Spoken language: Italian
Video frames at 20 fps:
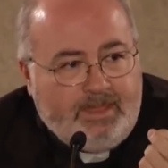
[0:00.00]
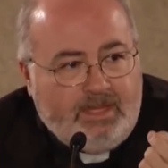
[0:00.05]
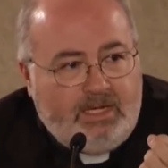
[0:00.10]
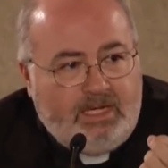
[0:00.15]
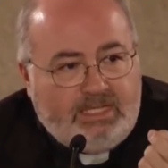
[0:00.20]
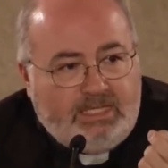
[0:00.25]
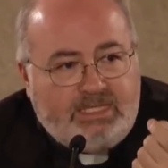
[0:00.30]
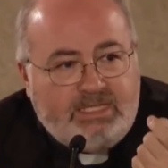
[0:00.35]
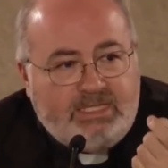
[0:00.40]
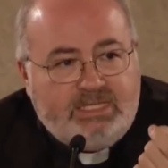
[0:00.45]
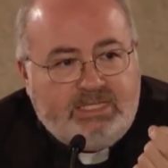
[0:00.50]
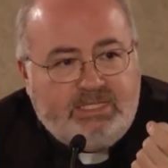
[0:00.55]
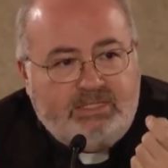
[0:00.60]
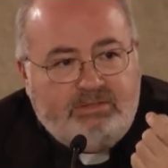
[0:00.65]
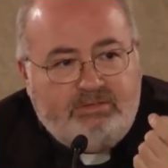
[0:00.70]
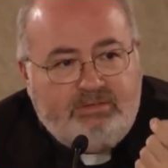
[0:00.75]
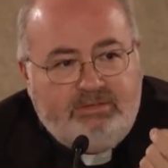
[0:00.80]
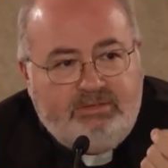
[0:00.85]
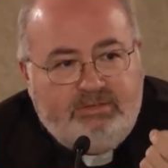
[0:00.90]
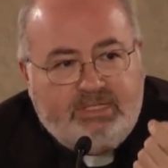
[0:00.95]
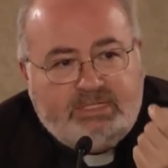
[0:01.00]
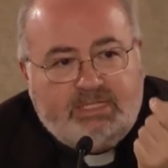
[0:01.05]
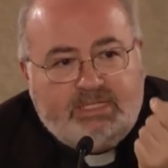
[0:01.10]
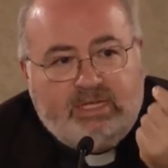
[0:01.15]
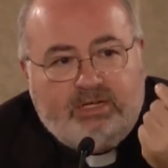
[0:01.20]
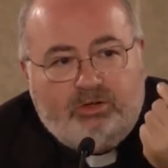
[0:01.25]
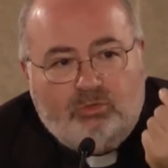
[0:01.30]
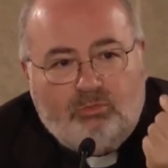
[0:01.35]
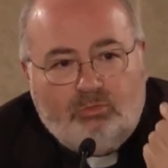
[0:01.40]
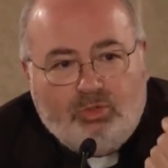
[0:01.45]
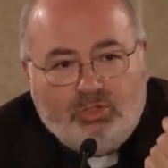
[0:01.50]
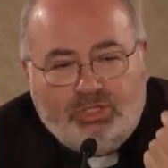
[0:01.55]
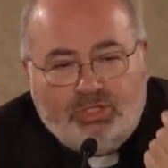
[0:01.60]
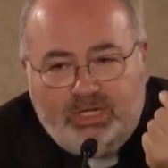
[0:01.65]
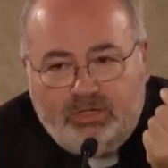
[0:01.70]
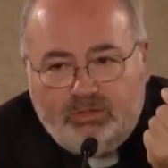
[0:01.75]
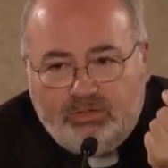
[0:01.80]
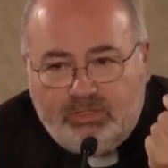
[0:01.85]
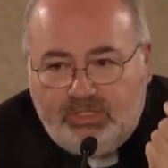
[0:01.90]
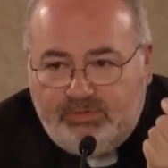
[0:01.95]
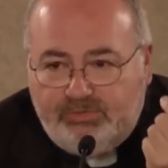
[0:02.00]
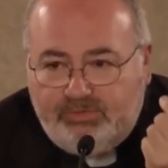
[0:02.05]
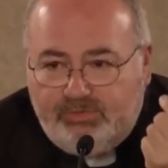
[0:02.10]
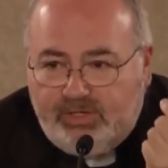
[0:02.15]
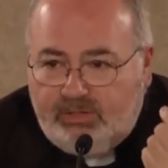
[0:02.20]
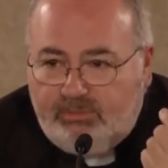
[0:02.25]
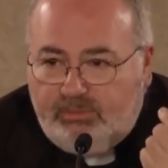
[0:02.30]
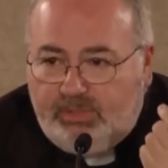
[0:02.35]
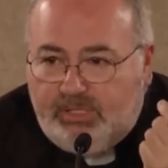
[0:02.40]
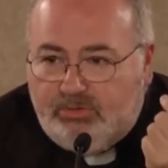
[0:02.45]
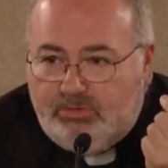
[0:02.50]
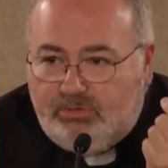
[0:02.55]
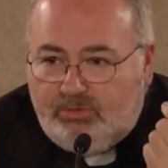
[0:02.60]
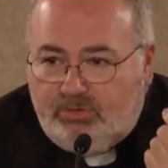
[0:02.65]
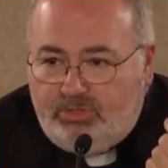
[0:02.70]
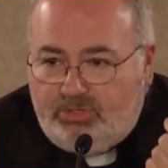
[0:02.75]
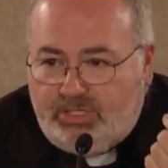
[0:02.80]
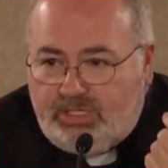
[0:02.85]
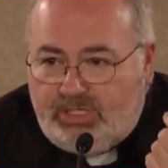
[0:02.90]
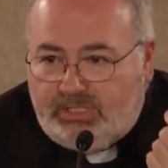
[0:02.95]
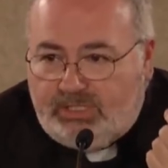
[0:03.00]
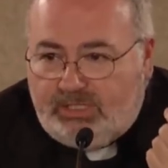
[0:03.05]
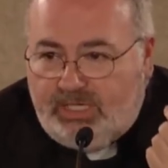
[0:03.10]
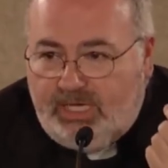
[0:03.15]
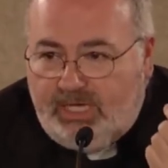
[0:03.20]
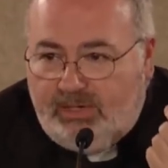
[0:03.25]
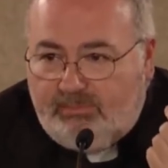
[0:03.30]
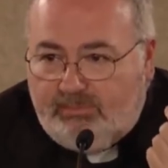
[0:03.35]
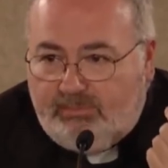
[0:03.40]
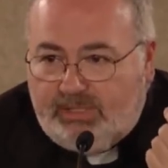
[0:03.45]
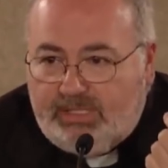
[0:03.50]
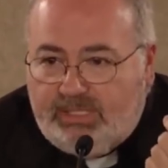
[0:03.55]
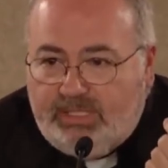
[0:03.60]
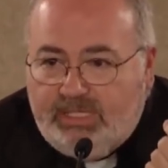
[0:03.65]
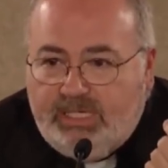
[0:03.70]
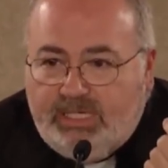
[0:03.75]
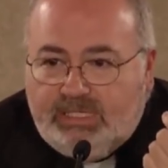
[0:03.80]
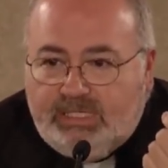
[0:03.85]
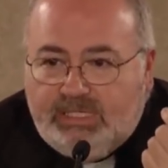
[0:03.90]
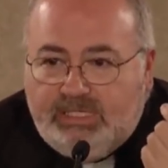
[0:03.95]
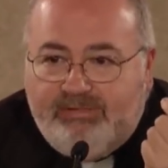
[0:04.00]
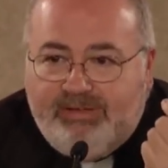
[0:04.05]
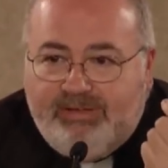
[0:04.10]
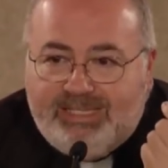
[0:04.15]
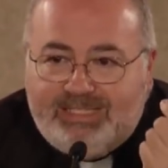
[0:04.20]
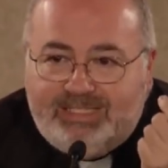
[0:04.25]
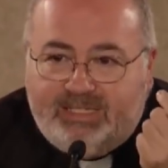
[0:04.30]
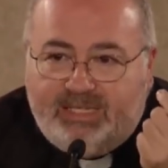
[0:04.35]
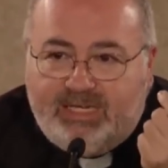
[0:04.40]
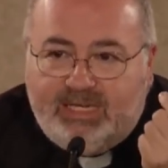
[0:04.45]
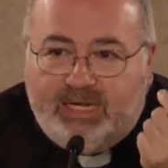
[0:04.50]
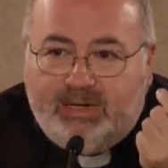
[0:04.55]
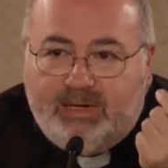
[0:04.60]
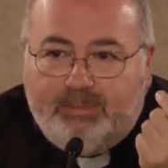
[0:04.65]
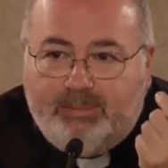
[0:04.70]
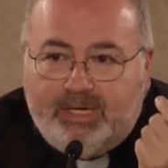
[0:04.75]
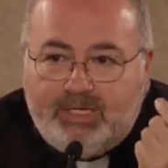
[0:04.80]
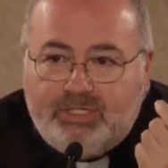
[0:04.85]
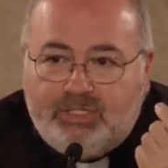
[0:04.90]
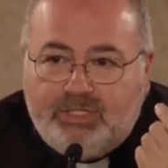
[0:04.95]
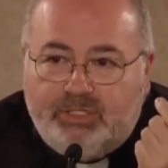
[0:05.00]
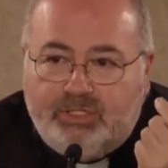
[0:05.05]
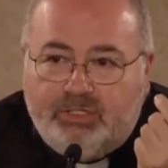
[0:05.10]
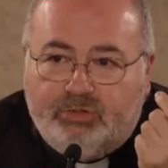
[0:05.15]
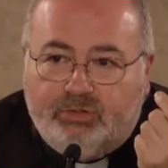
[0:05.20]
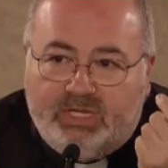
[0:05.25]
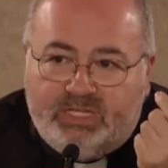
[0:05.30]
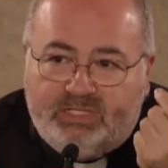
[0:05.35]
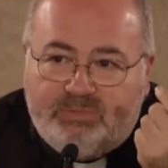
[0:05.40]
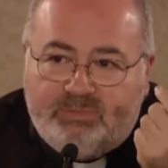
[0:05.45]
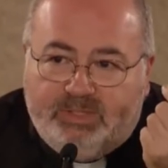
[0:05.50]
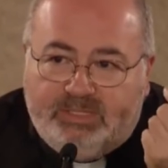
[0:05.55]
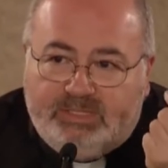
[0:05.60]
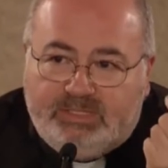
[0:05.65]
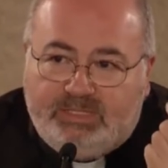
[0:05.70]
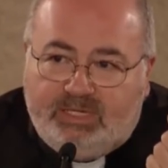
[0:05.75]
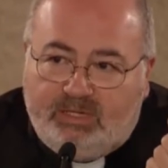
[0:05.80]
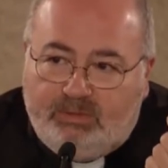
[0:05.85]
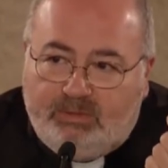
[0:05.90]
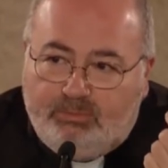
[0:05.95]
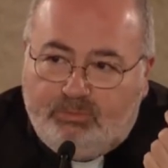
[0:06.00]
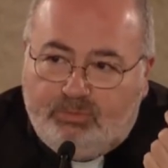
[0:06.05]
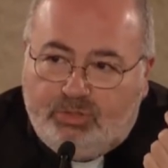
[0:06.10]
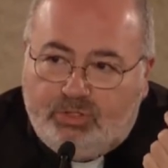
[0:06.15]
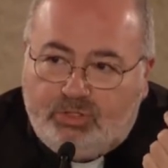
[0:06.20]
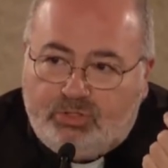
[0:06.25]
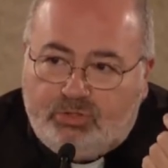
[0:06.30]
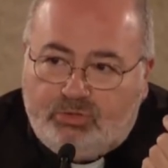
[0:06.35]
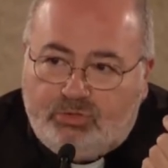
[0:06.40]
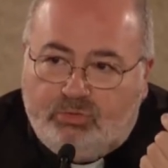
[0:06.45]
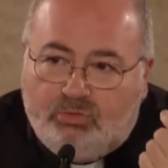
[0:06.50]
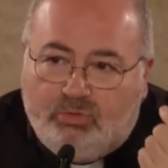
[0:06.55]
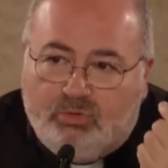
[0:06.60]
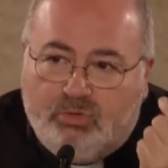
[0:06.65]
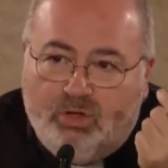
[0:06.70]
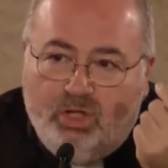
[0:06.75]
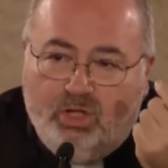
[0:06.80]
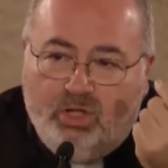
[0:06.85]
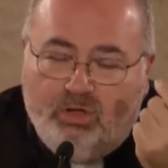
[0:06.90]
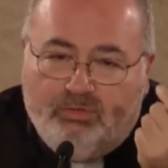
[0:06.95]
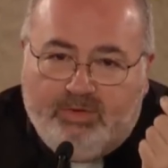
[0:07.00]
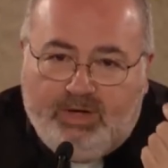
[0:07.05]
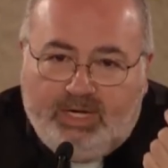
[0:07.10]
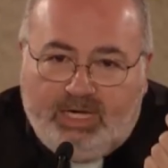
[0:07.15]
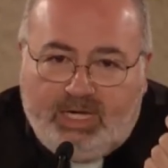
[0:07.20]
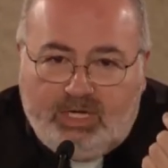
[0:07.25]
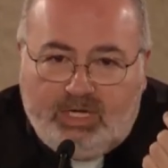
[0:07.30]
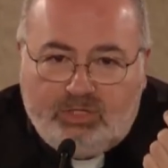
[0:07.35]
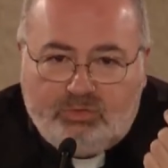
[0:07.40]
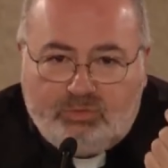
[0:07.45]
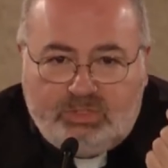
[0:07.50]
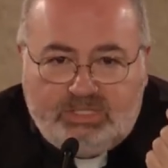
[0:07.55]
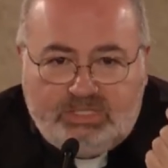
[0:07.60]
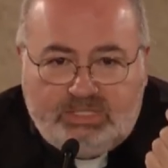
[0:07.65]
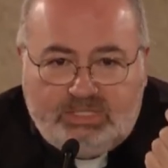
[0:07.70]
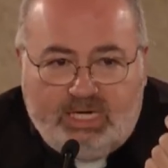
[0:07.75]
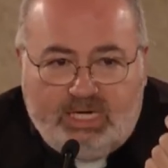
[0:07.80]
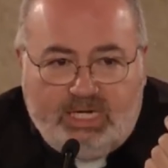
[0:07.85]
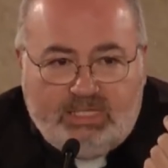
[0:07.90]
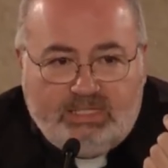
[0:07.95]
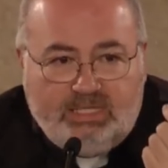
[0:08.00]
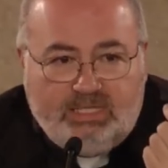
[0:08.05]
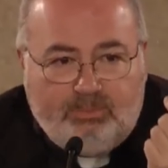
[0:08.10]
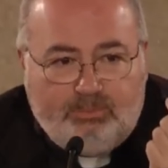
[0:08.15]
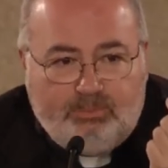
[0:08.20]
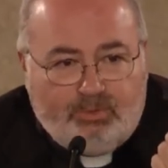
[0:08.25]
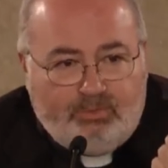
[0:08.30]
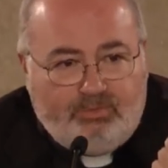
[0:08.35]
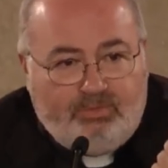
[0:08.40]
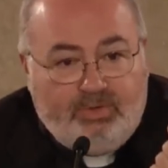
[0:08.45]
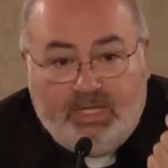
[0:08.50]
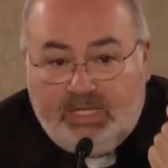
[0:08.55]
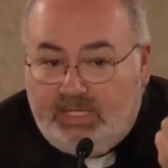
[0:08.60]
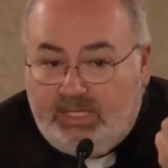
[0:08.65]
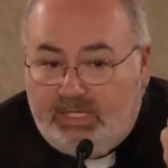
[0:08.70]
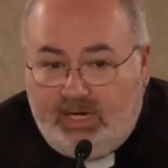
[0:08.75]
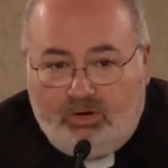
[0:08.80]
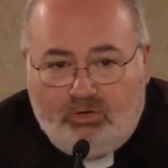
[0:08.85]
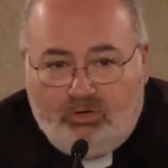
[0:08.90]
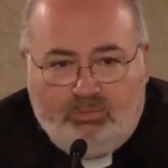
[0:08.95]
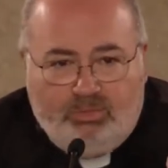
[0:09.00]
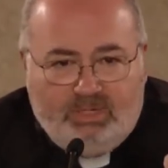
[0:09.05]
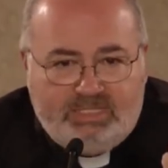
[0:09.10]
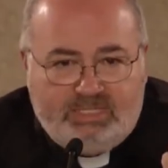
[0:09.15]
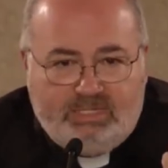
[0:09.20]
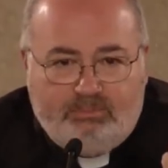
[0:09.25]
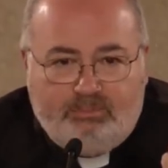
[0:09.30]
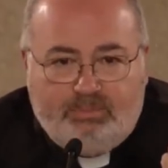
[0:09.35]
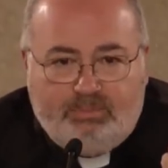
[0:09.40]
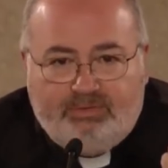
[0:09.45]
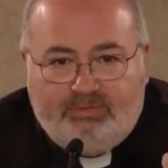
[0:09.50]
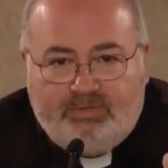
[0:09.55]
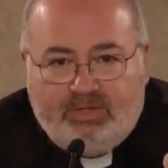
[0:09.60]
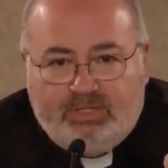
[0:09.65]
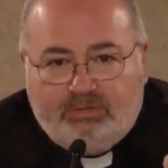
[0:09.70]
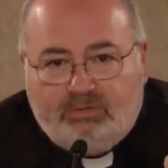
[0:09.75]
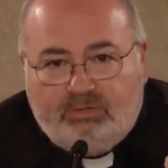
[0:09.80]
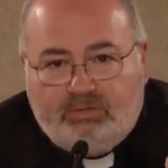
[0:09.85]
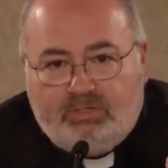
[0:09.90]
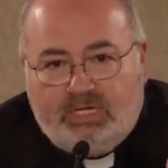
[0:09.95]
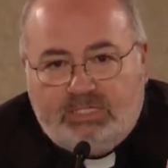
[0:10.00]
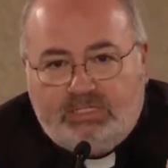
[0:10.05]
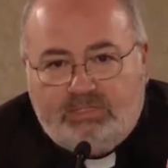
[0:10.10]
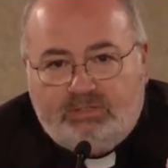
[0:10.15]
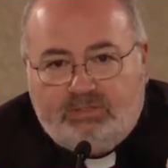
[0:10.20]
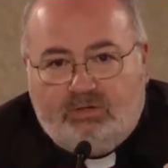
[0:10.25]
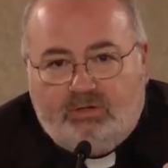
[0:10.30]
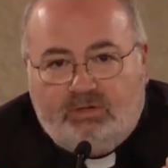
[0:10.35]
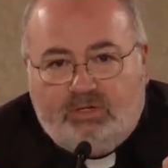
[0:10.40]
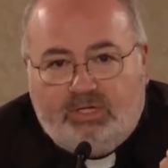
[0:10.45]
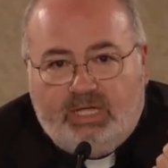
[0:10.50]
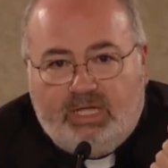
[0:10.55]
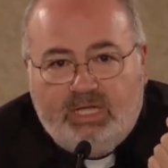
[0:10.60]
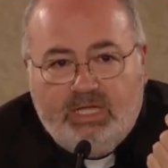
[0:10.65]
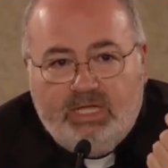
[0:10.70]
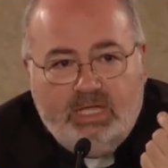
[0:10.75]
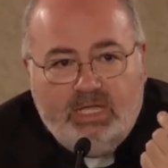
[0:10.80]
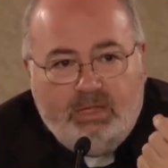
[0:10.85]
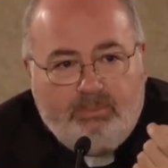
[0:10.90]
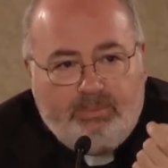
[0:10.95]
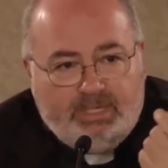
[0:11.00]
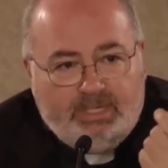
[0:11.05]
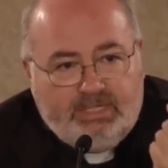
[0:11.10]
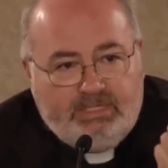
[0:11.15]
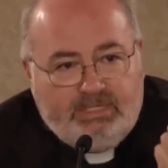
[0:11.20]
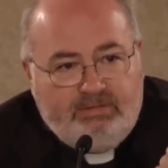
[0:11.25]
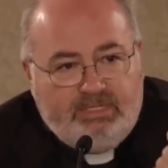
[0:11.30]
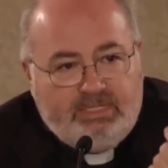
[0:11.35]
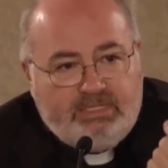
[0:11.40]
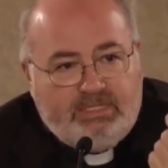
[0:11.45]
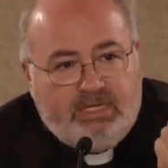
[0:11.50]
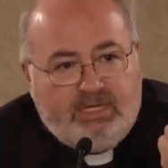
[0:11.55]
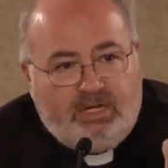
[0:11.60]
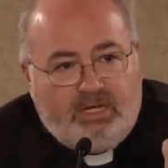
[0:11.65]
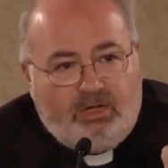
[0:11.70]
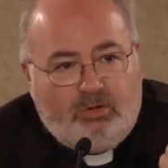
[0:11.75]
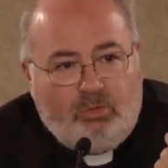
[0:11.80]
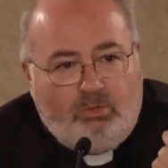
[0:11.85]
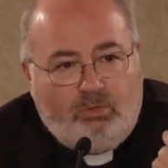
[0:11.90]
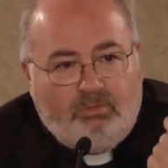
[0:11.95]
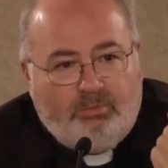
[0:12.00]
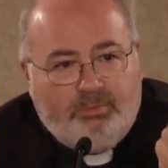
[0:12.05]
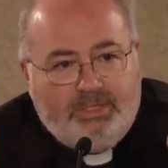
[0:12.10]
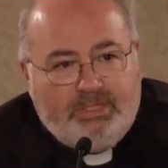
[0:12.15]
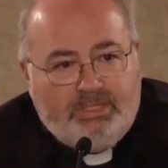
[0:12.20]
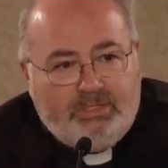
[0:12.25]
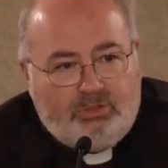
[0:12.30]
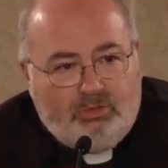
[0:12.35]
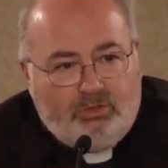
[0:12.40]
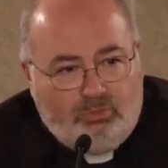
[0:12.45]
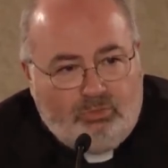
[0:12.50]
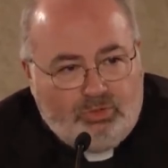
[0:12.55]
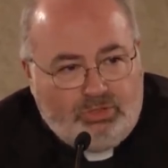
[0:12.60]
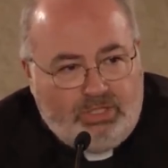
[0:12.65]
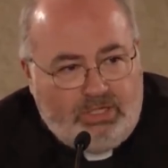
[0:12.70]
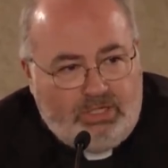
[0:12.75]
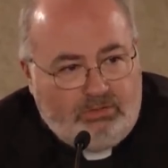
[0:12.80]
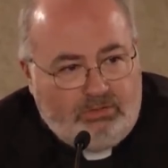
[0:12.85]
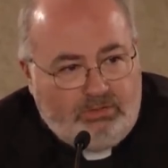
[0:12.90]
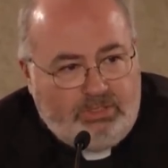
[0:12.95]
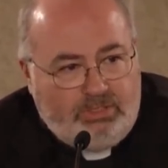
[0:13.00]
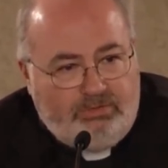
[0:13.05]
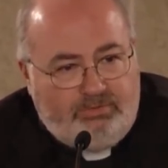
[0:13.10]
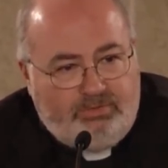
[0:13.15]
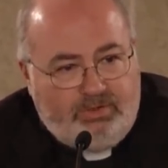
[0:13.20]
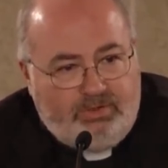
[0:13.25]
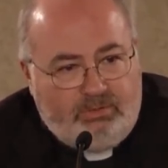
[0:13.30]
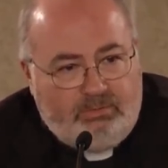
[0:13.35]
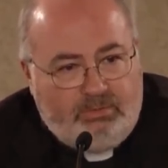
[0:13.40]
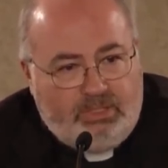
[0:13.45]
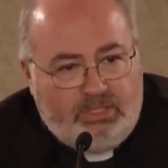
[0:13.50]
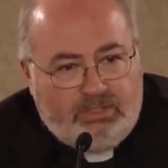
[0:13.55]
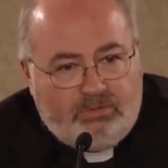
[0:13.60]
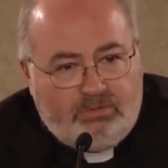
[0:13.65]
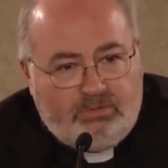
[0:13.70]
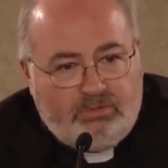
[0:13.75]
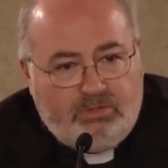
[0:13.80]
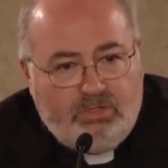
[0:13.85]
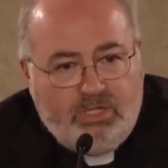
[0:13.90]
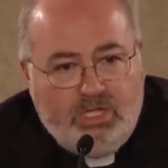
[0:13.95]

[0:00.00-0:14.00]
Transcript: La Chiesa deve diventare un modello di riferimento in certi ambiti, deve essere capace di non aspettare più nessuno, fare la sua strada, profetica come ha sempre fatto nella storia, per diventare nuovamente un modello di riferimento.